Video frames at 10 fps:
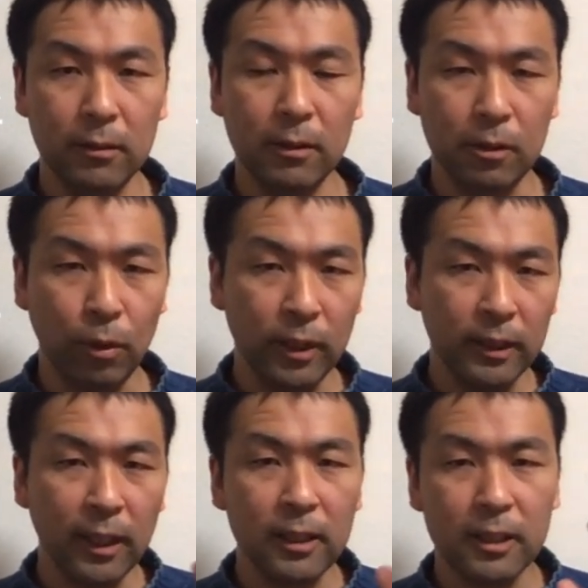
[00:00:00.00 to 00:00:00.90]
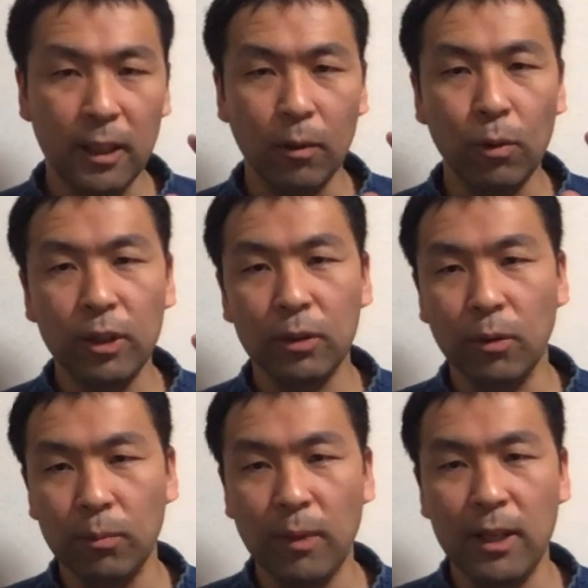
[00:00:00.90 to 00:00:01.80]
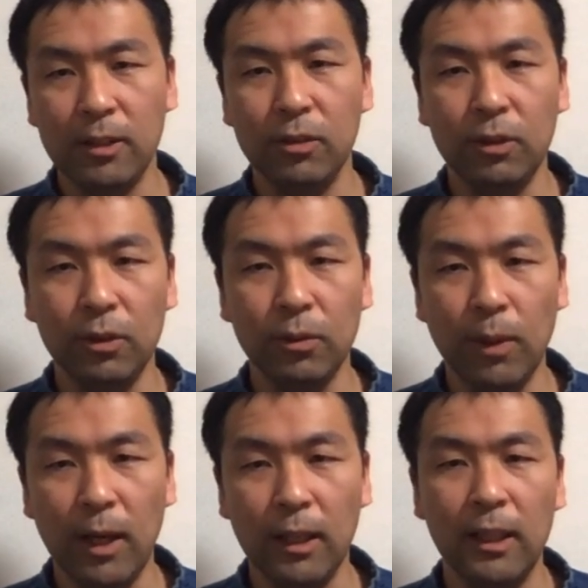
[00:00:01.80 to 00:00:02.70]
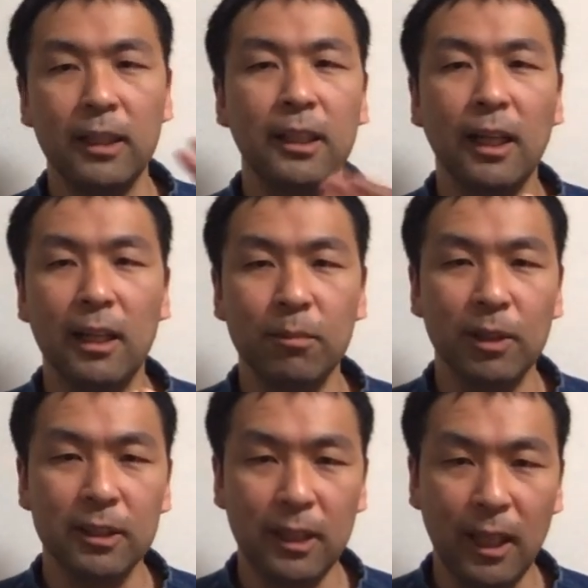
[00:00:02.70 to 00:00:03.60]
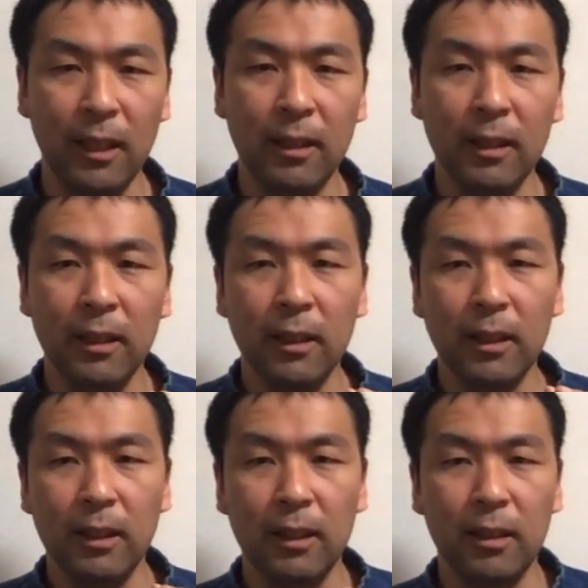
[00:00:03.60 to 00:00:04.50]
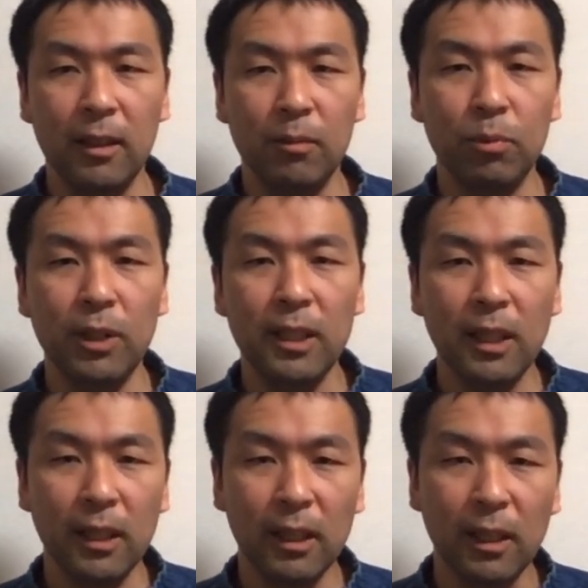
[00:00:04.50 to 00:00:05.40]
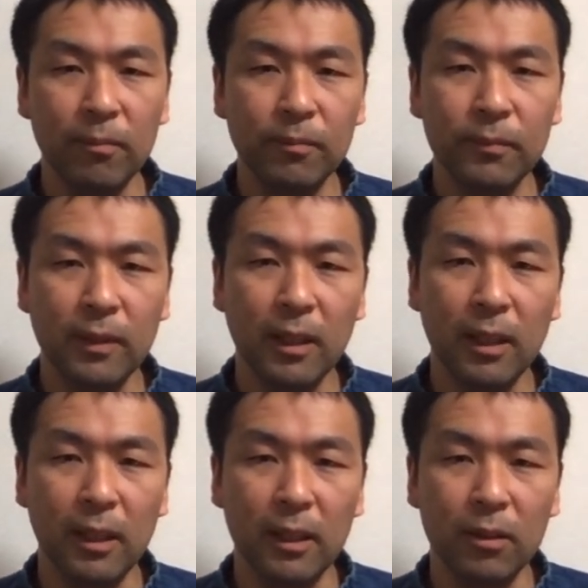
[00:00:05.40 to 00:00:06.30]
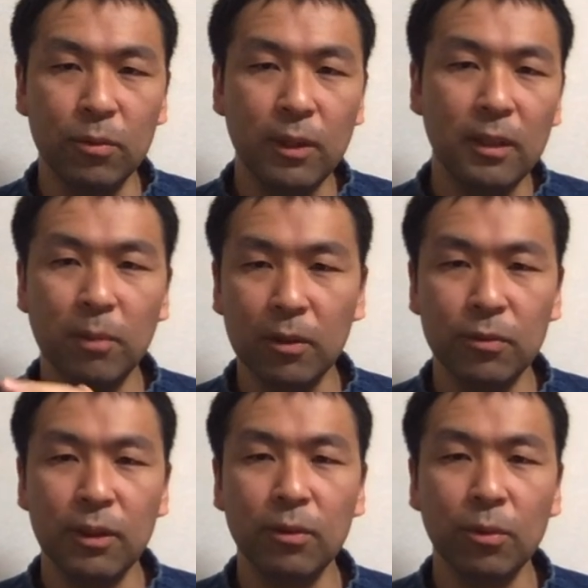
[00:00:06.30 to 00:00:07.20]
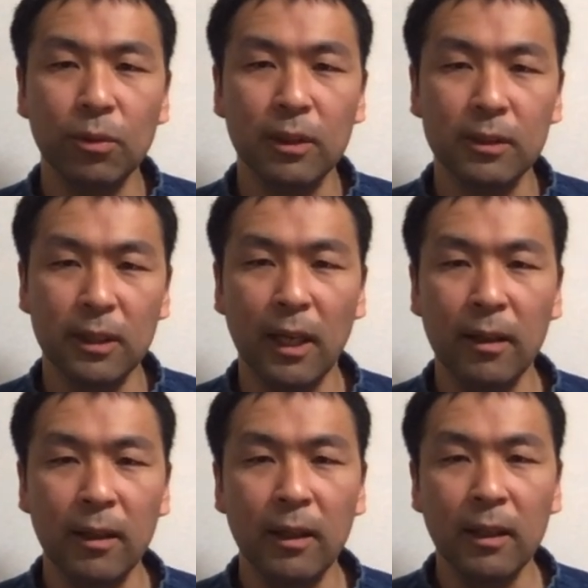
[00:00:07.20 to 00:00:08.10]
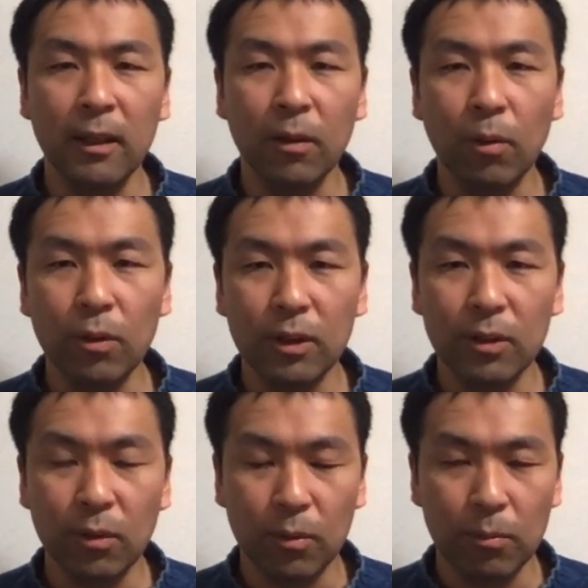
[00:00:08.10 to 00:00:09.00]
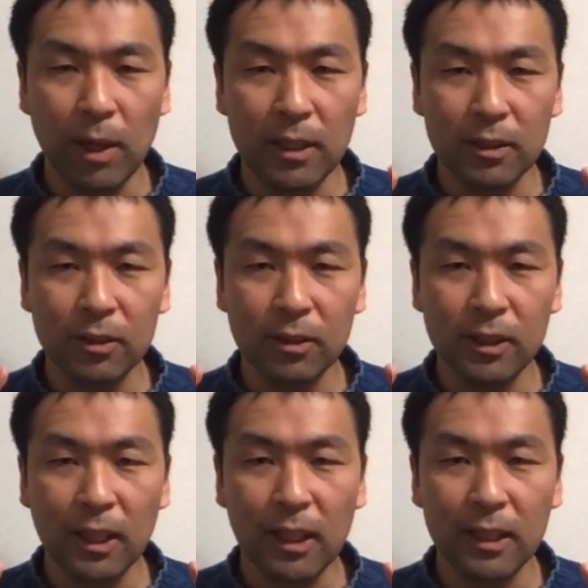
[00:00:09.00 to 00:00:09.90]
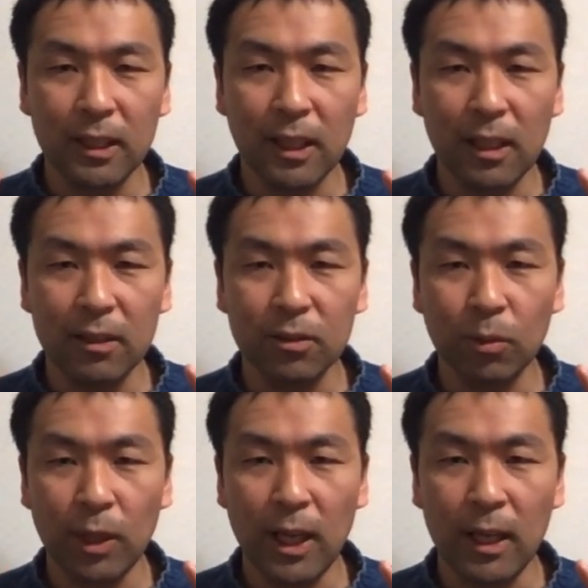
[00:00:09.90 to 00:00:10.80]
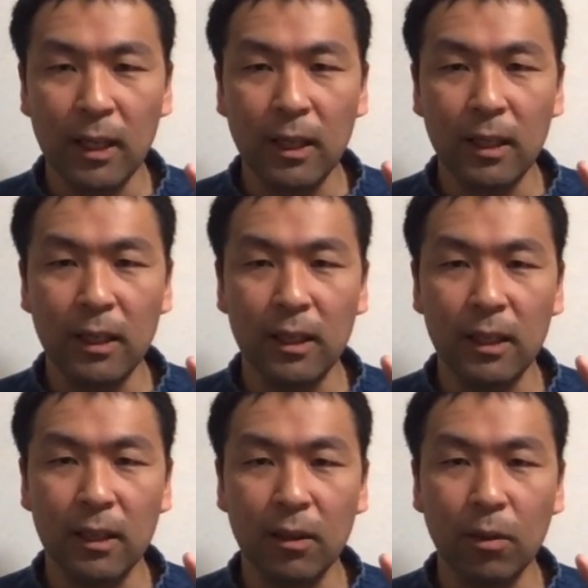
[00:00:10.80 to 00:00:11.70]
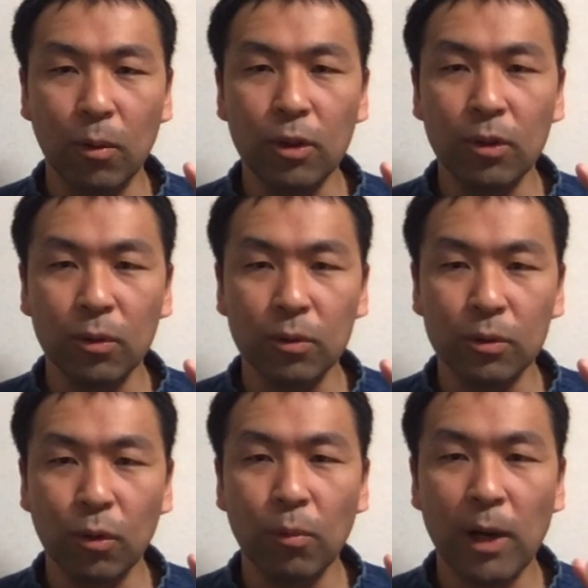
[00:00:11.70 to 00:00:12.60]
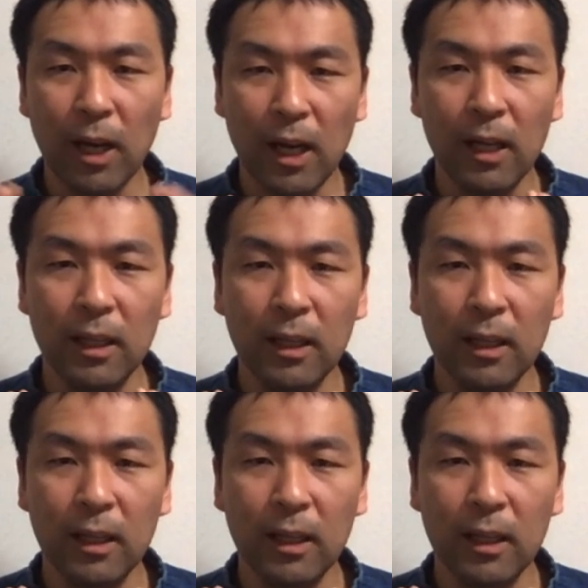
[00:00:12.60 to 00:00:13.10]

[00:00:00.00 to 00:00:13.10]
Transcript: それに対してコインの枚数というのは限りがありまして、えー、プレイヤーが増えれば増えるほどですねコインの枚数に限りがあるので、えー、コインの相場が